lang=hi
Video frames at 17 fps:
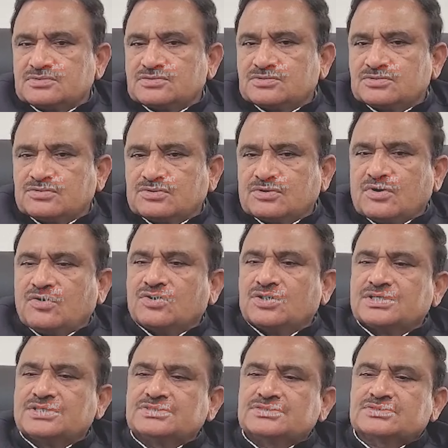तो
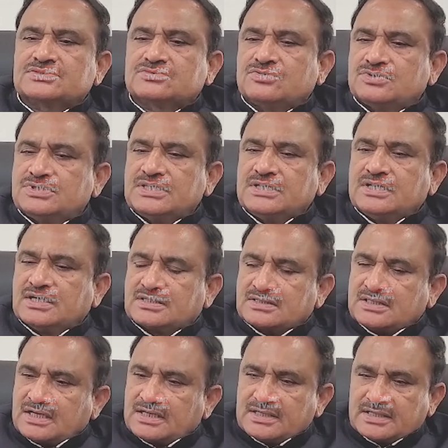कांग्रेस को ये
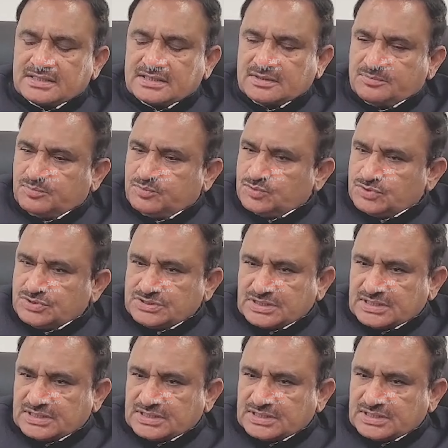लगता है कि अब पूरी